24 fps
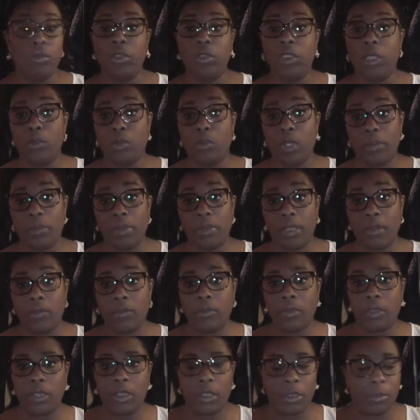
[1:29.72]
Ou c'est moi, peut-être,
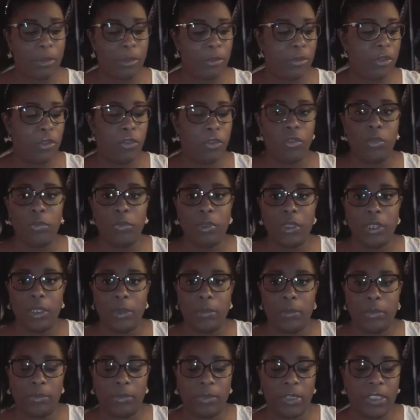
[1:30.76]
faut dire en même temps, je suis peut-être
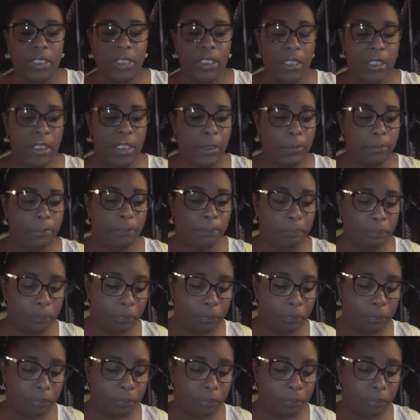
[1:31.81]
un peu fatiguée.